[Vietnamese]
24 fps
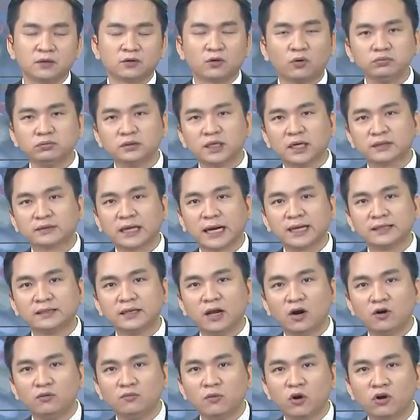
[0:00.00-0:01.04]
cũng trở
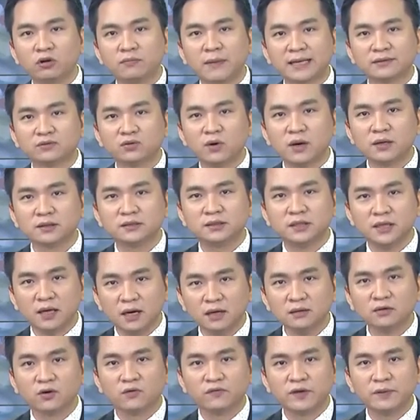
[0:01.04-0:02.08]
thành đầu mối bán thuốc
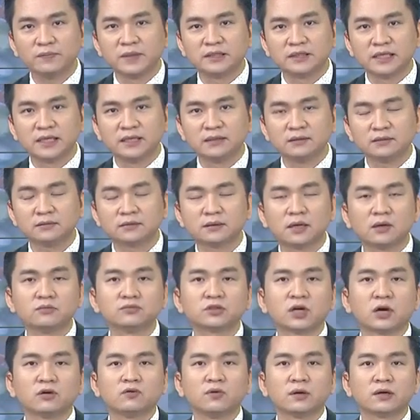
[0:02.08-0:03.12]
chữa COVID-19
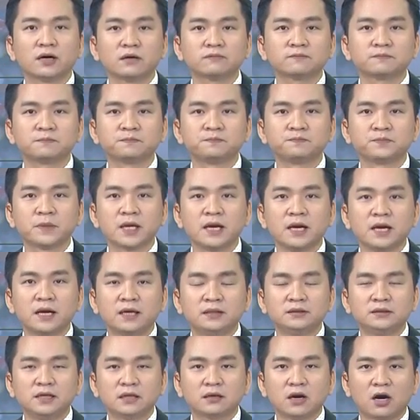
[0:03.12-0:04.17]
không rõ nguồn gốc.
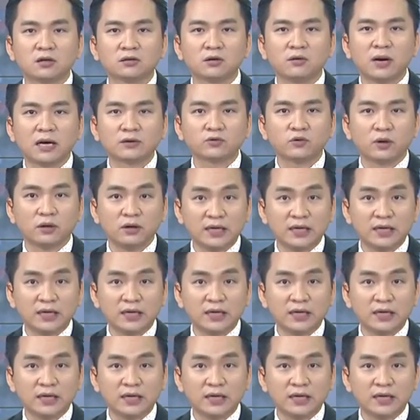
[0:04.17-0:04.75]
Trước đó, Công an